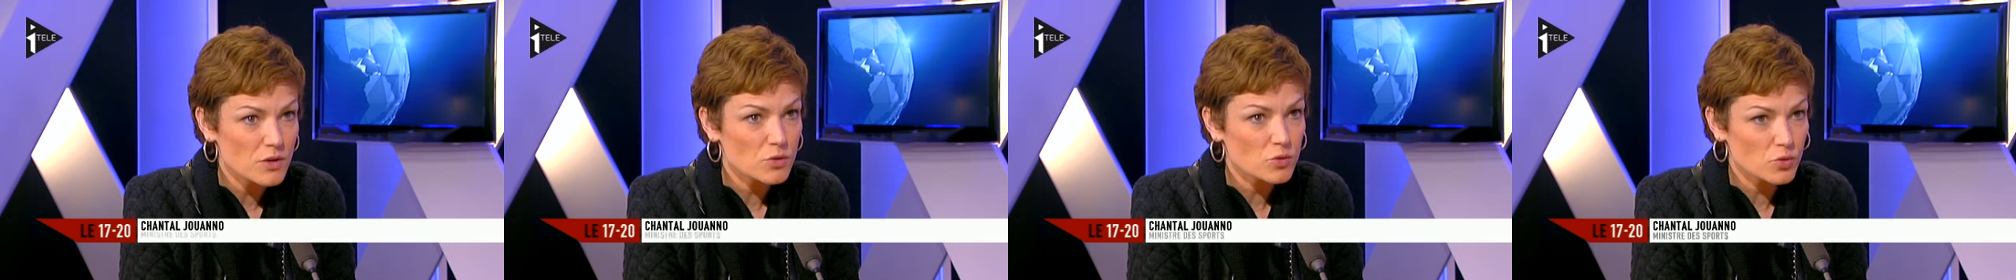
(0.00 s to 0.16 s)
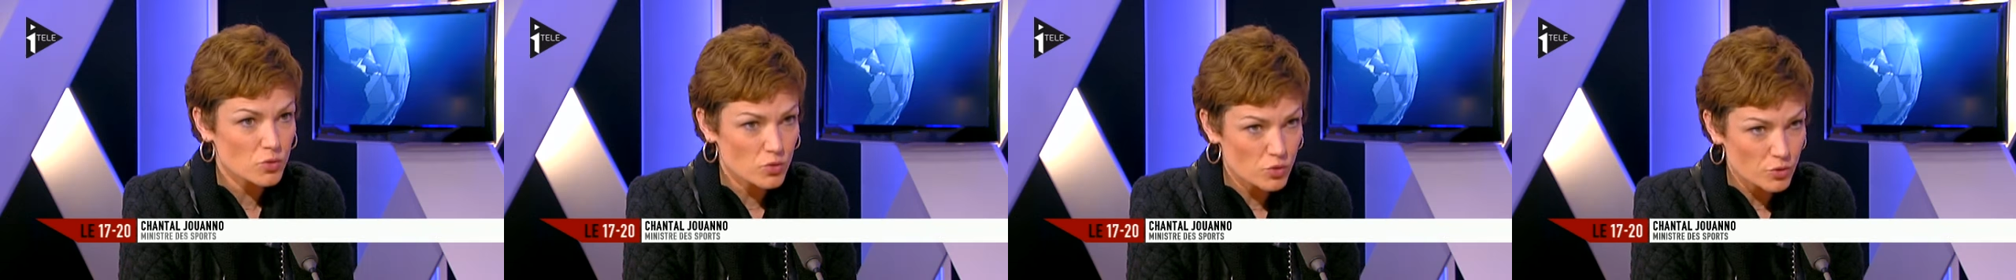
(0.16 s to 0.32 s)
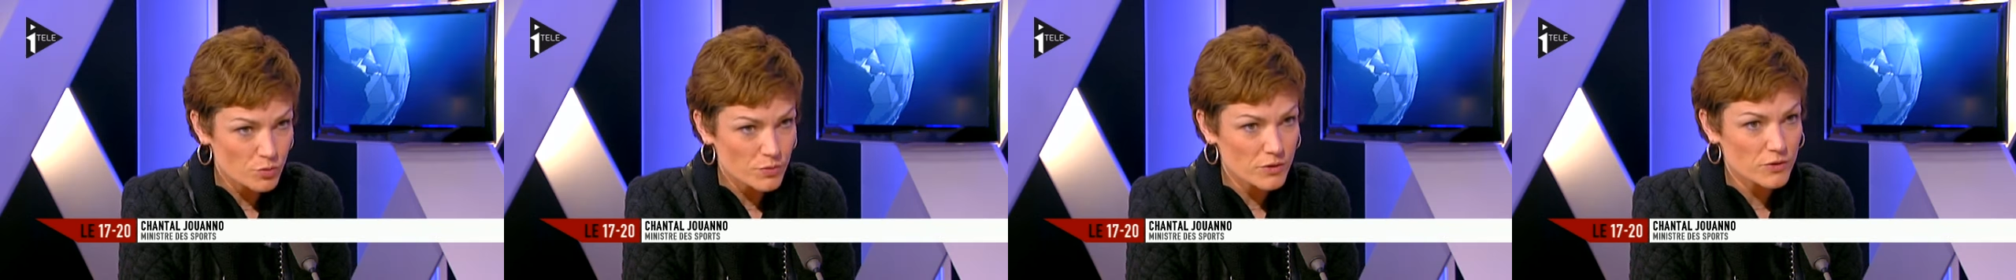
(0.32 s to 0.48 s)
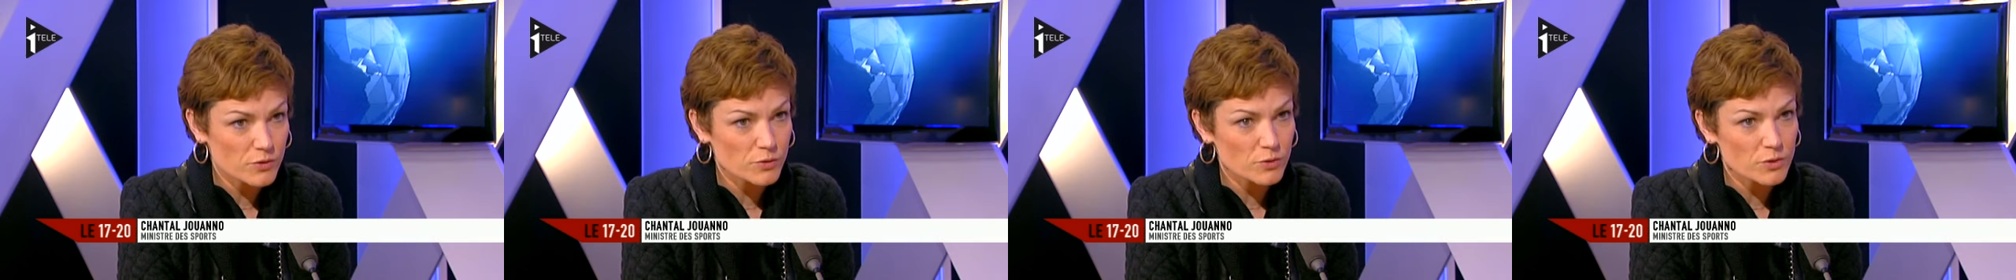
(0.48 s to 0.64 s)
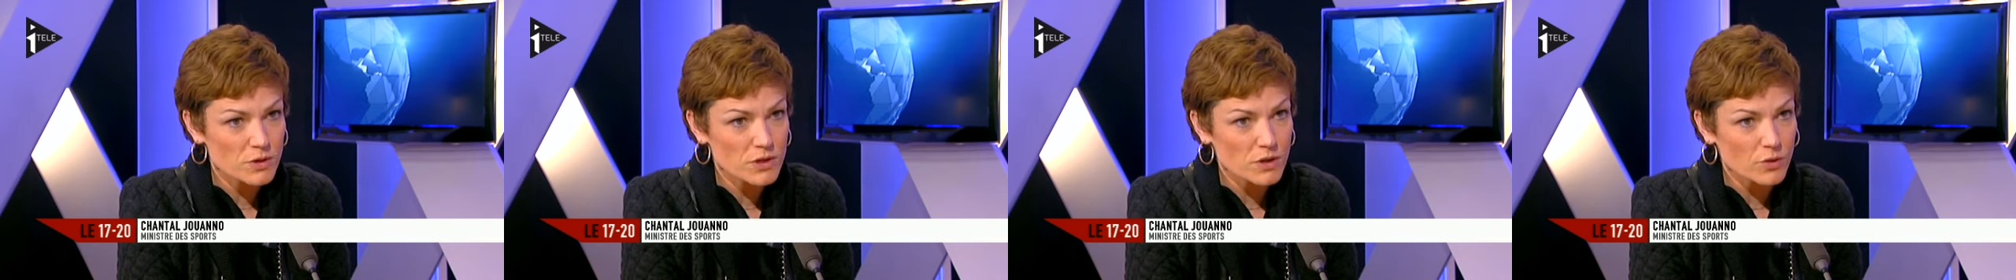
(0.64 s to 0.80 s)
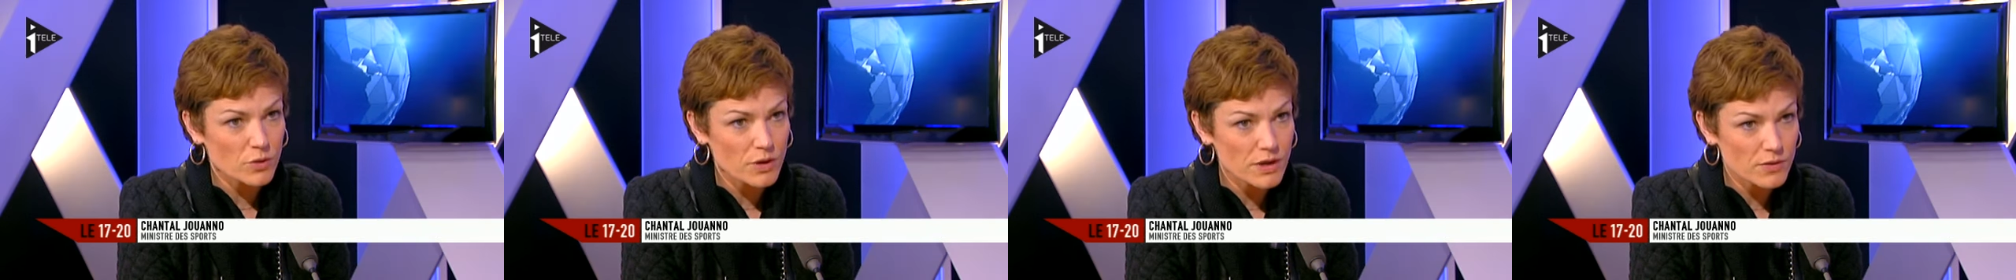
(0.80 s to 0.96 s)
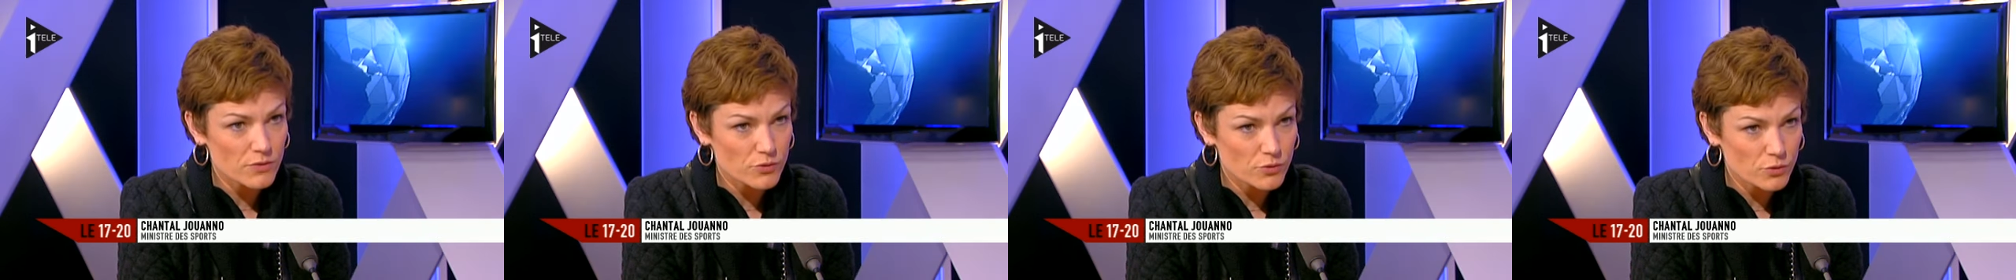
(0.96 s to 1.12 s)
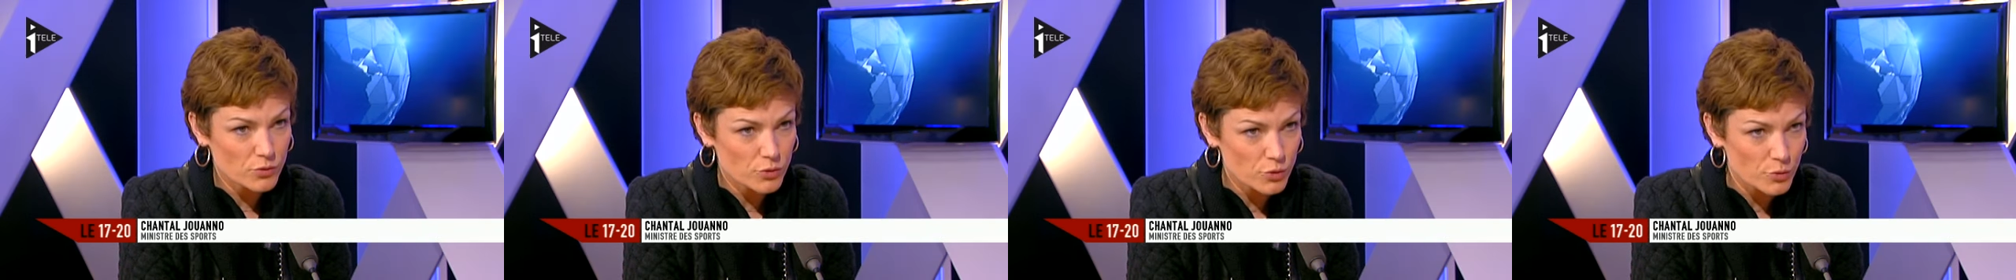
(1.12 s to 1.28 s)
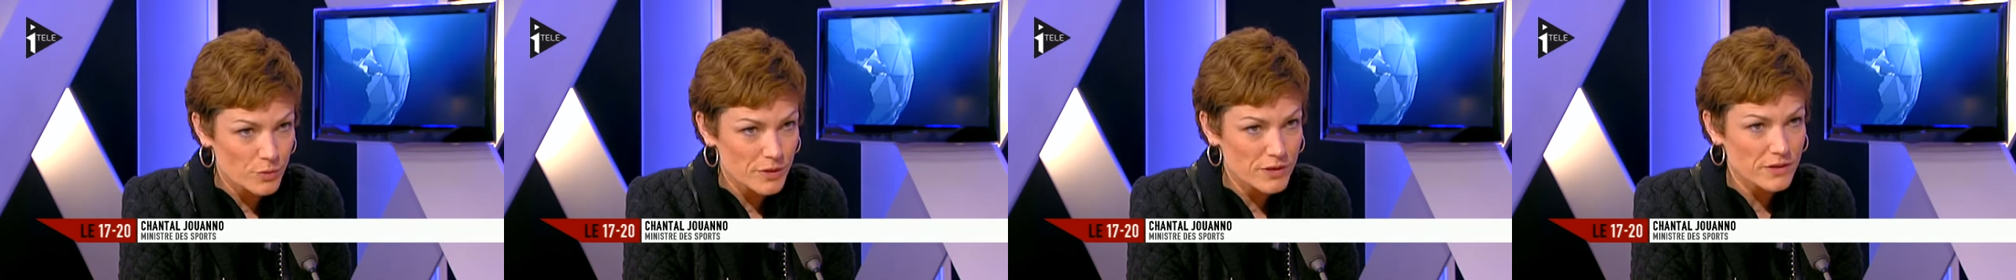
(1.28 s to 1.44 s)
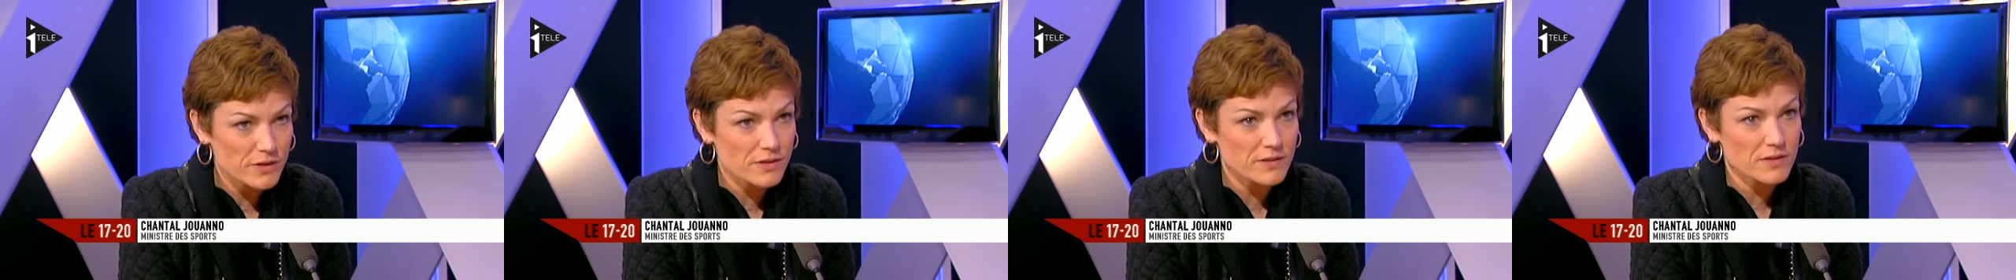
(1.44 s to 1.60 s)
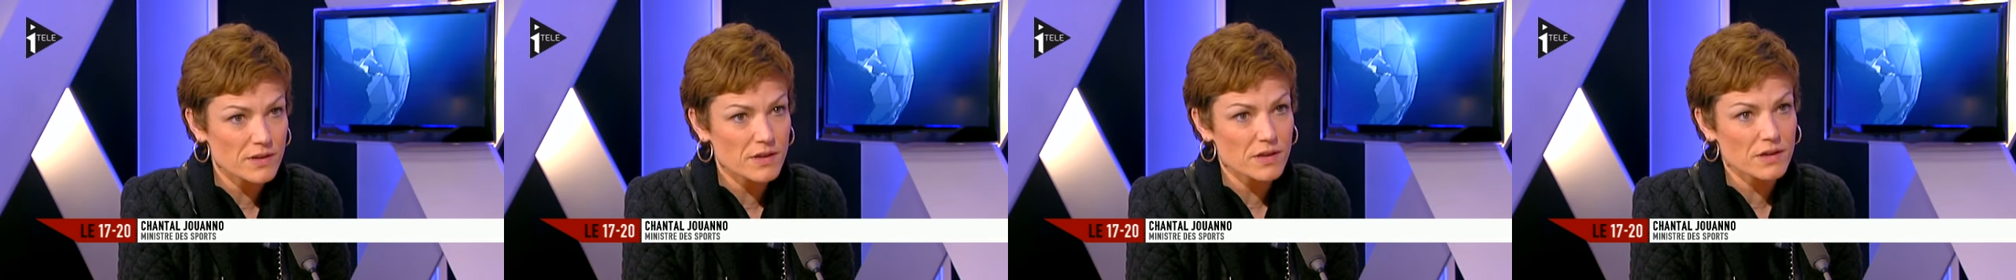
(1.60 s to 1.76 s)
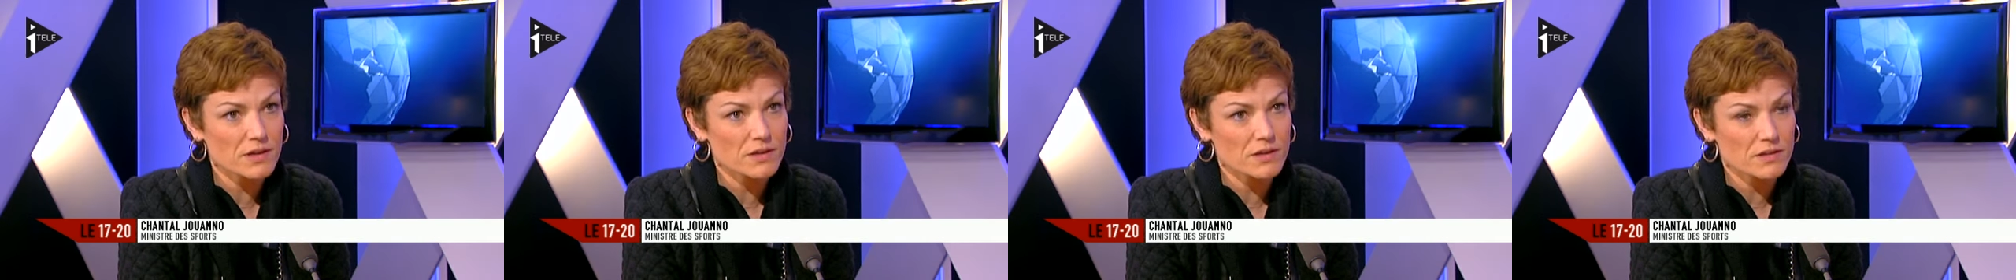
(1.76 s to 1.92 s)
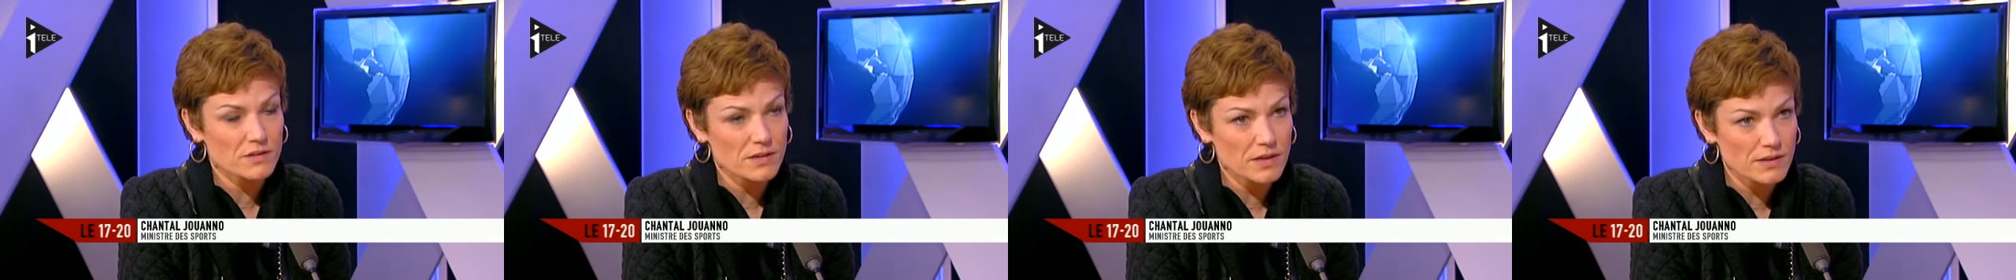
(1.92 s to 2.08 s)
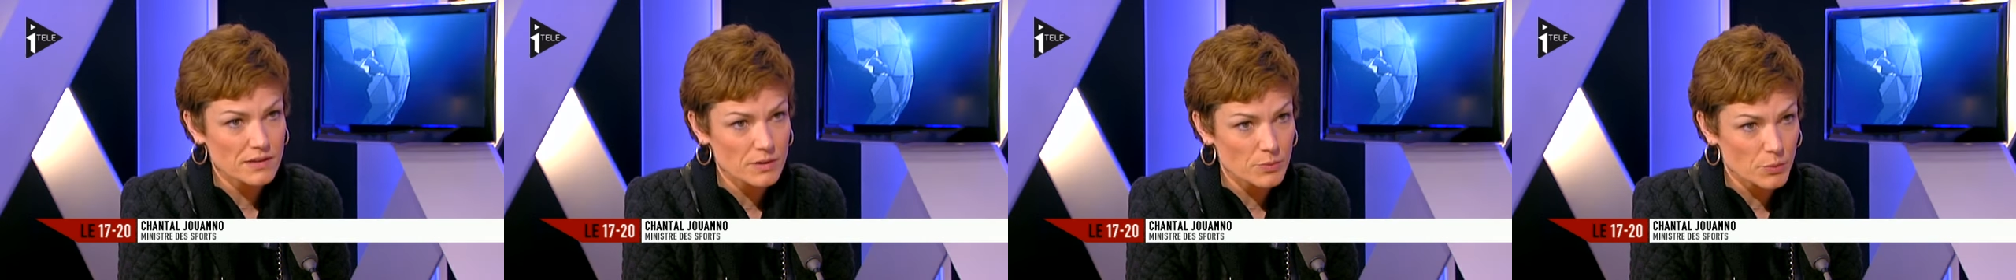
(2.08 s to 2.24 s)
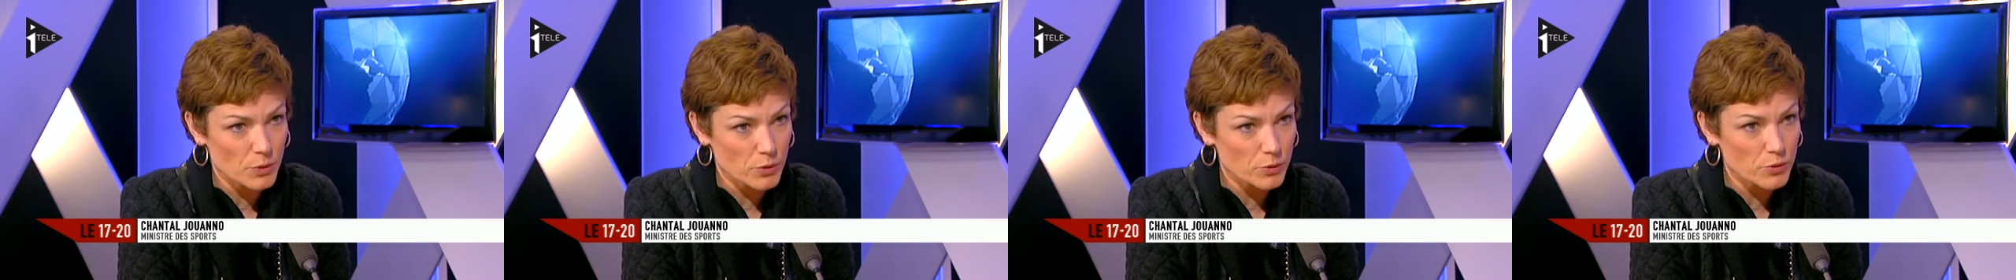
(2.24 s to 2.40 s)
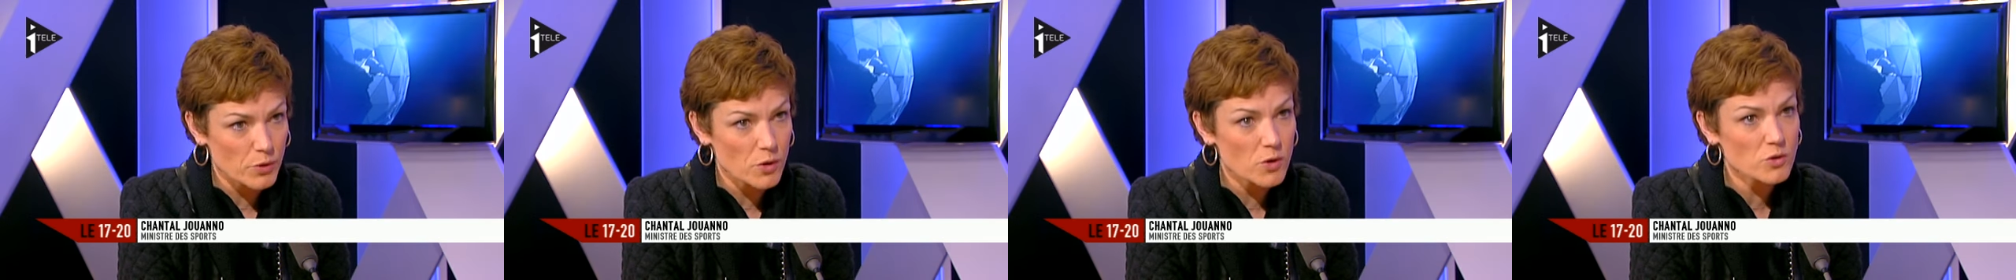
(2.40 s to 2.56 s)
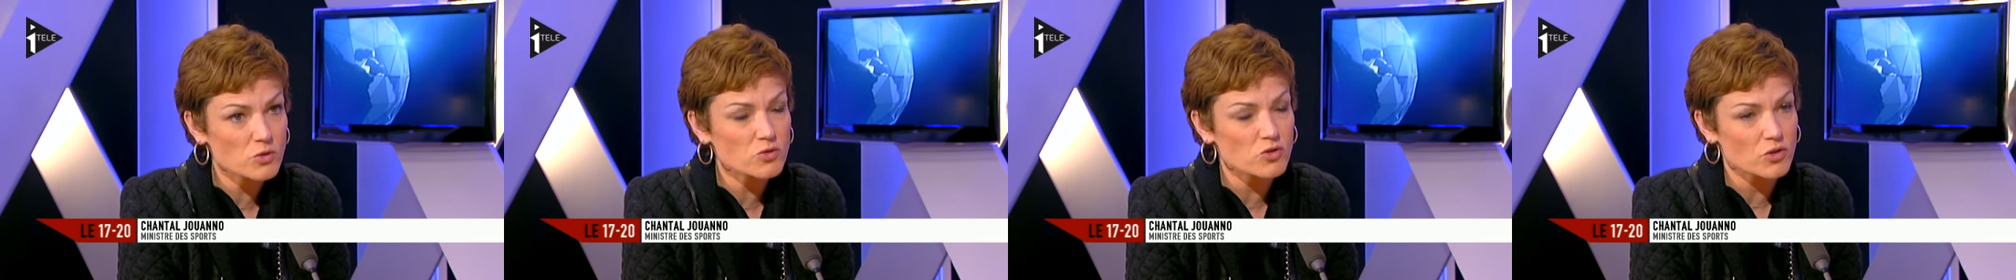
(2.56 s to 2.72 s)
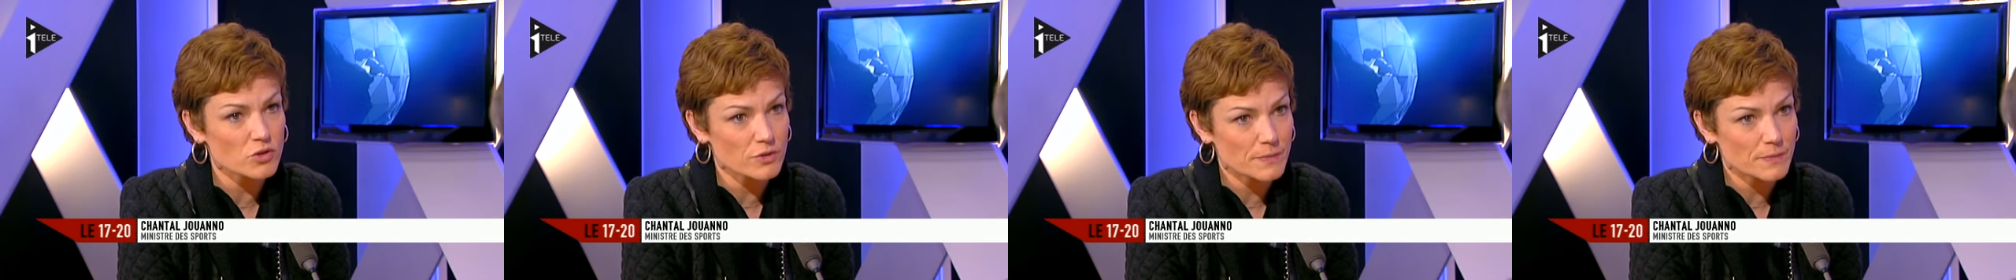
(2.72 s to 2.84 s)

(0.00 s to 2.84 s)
donc une mission qui relève du ministère, qui est indépendant il n'y aura pas